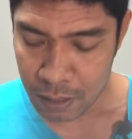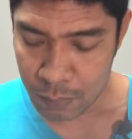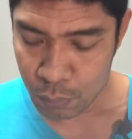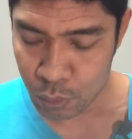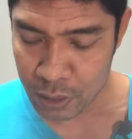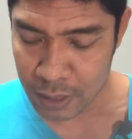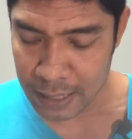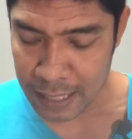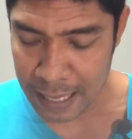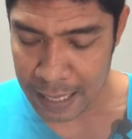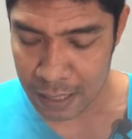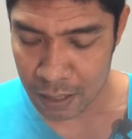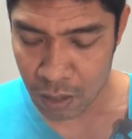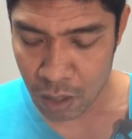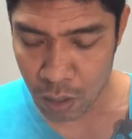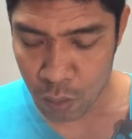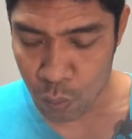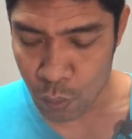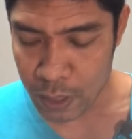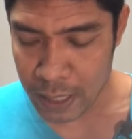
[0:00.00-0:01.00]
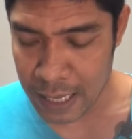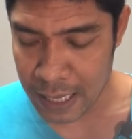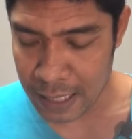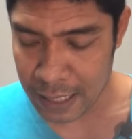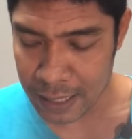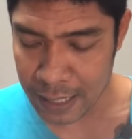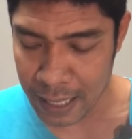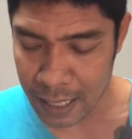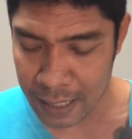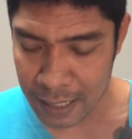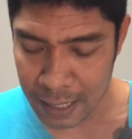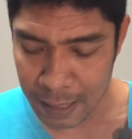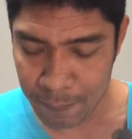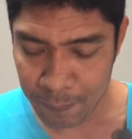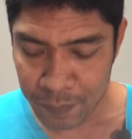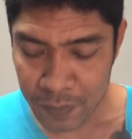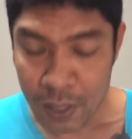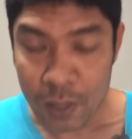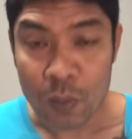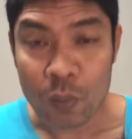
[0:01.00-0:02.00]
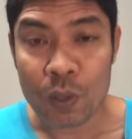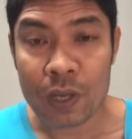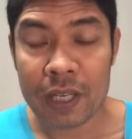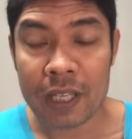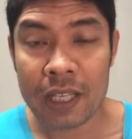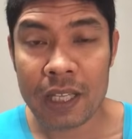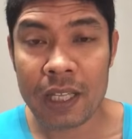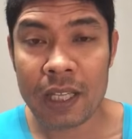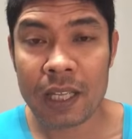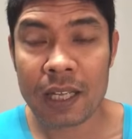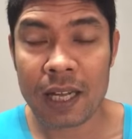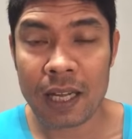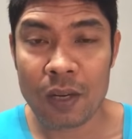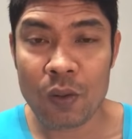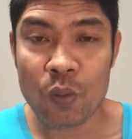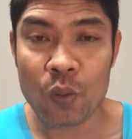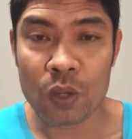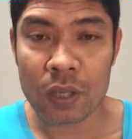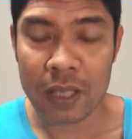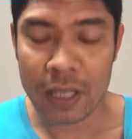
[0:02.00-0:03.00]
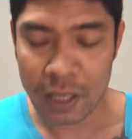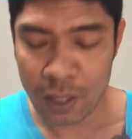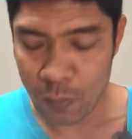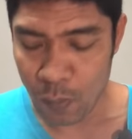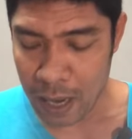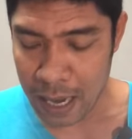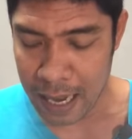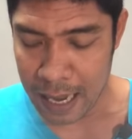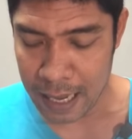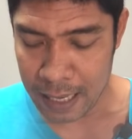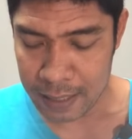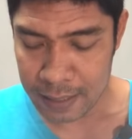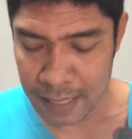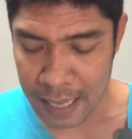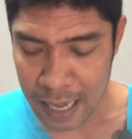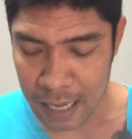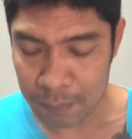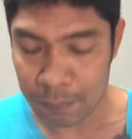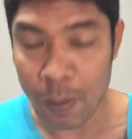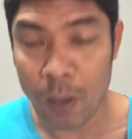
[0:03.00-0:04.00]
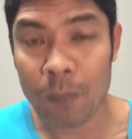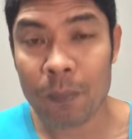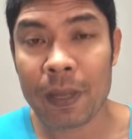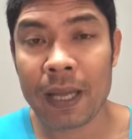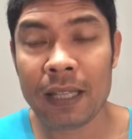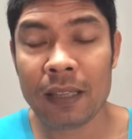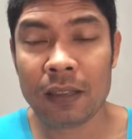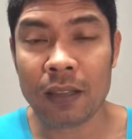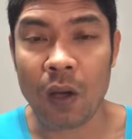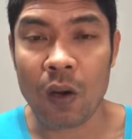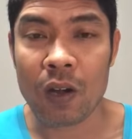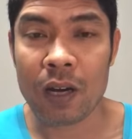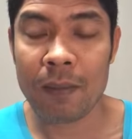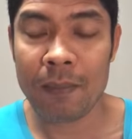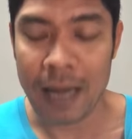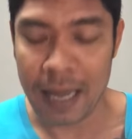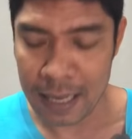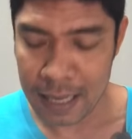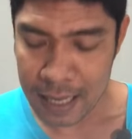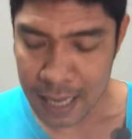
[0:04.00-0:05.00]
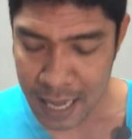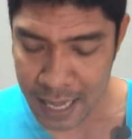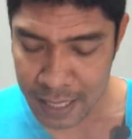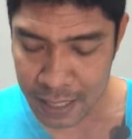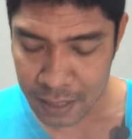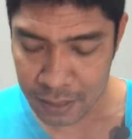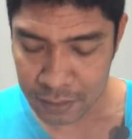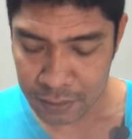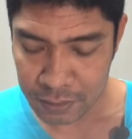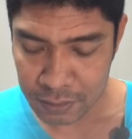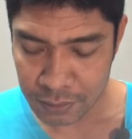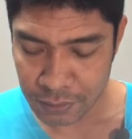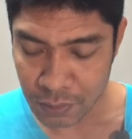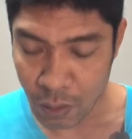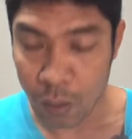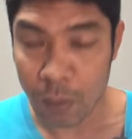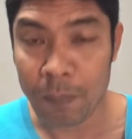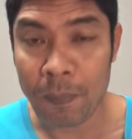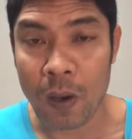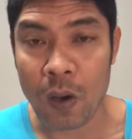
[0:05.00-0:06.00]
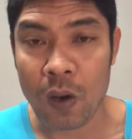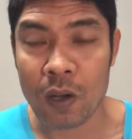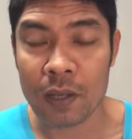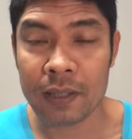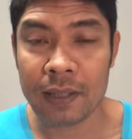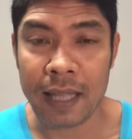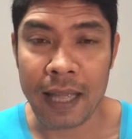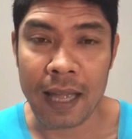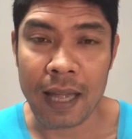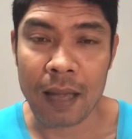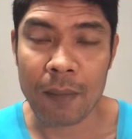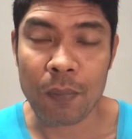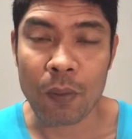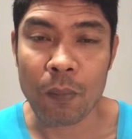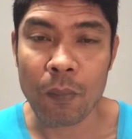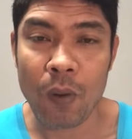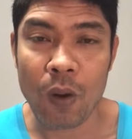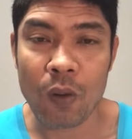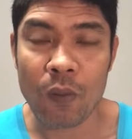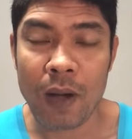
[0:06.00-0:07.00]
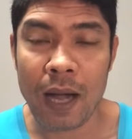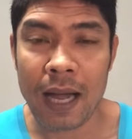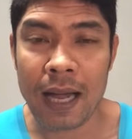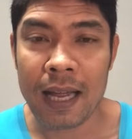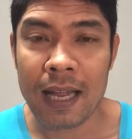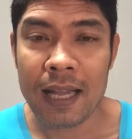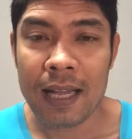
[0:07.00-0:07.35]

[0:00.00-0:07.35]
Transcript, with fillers: ผู้จัดการแล้วก็หัวหน้าคณะนะครับ วันนี้กระดูกดีกว่า อย่างป้อมเพชรต่อน้ำหนักให้2ปอนด์แต่ผมมองว่า